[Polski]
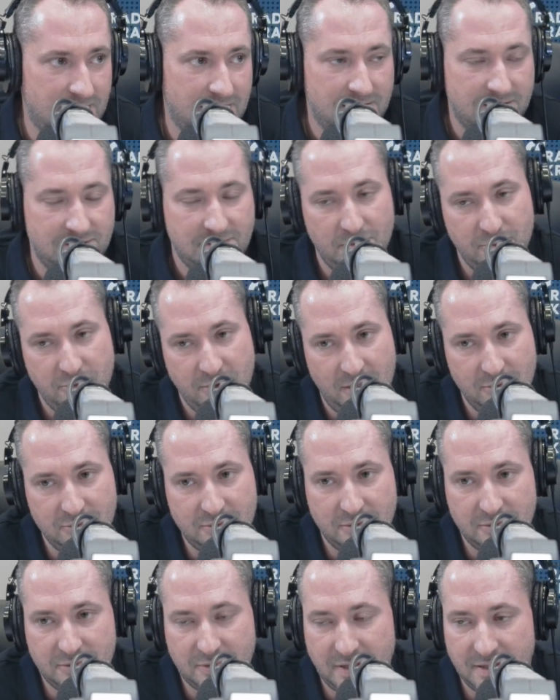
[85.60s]
To było
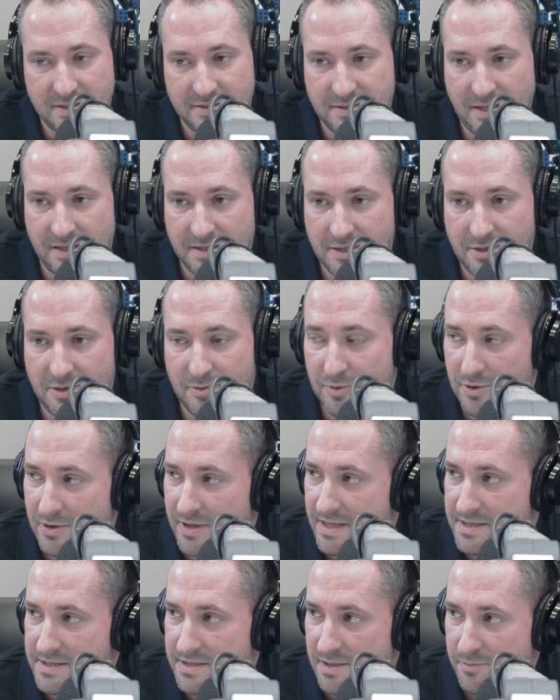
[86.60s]
auto, które takiej
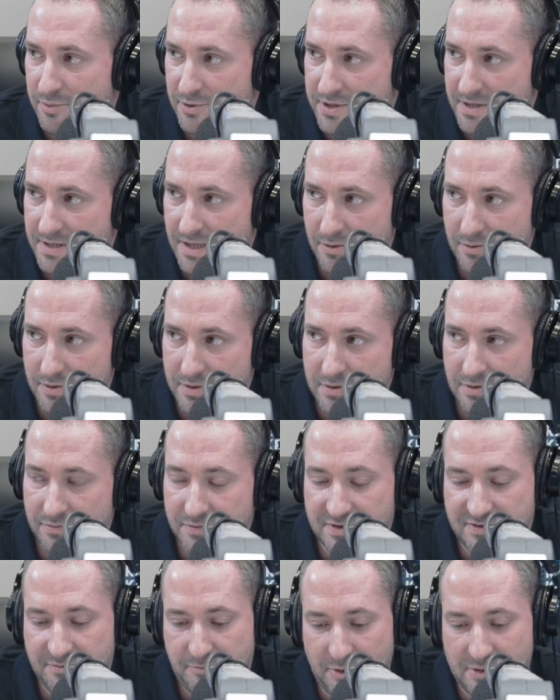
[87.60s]
homologacji nie posiadało i
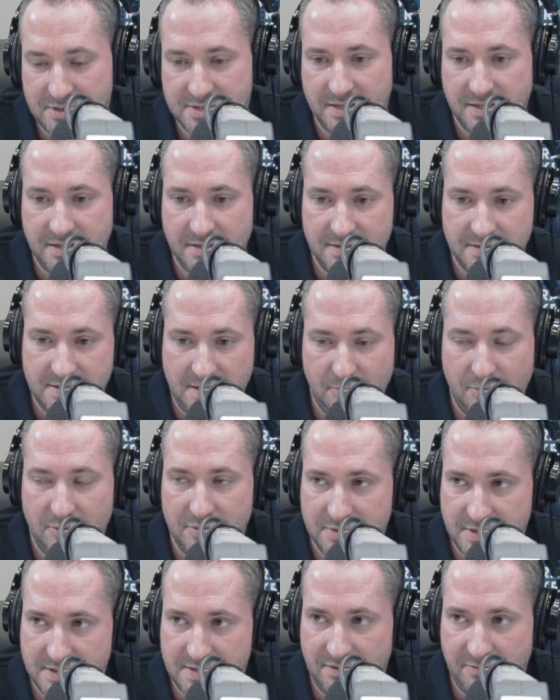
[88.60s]
również w Polsce, kiedy
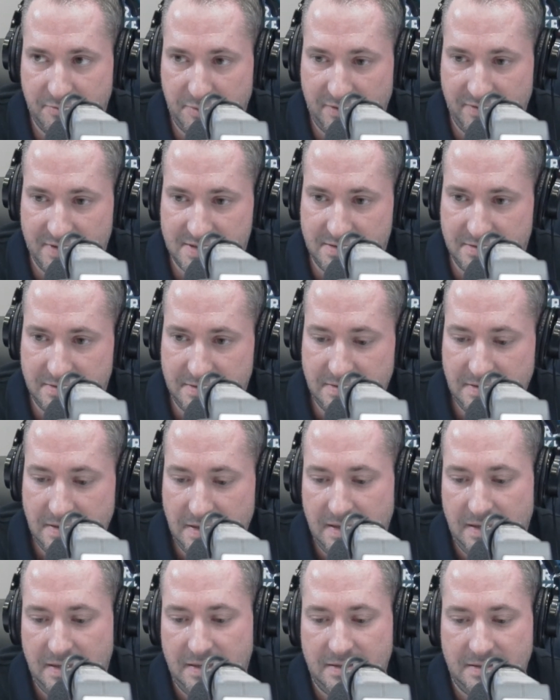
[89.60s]
samochód został wprowadzony,
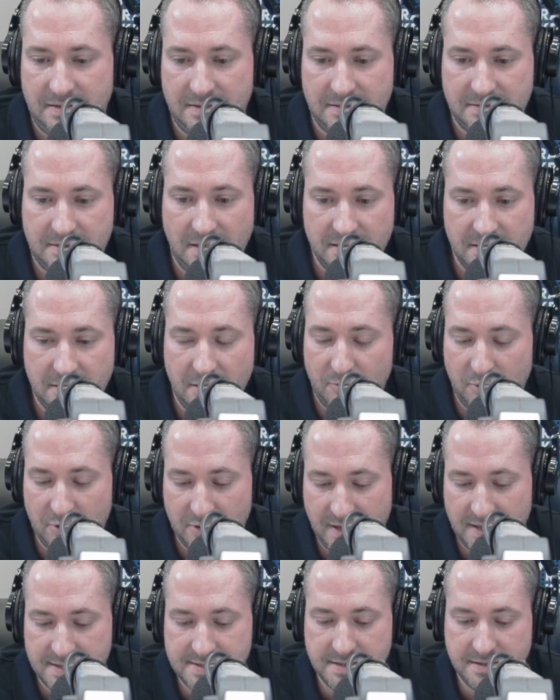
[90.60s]
y, tej
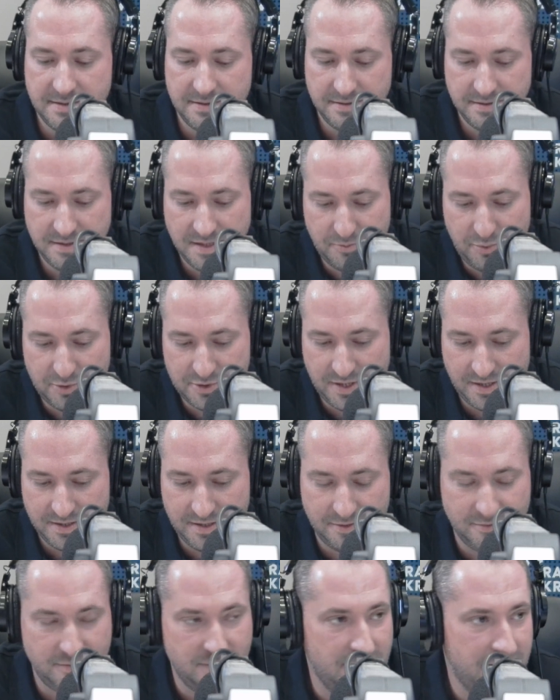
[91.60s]
homologacji nie
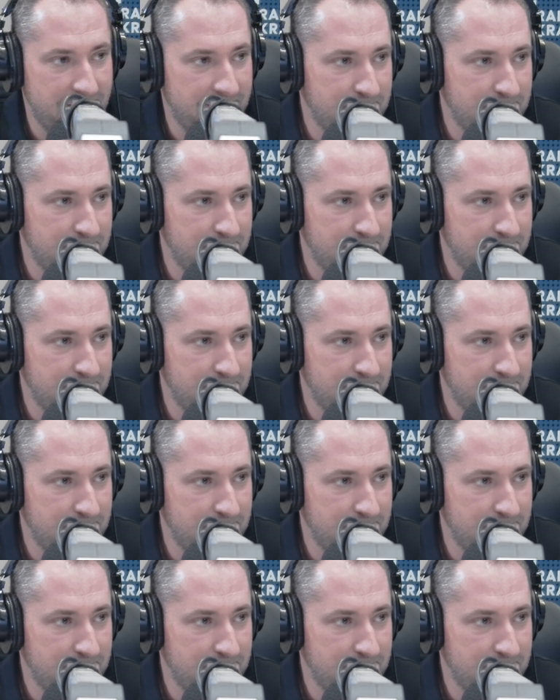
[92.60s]
posiadał.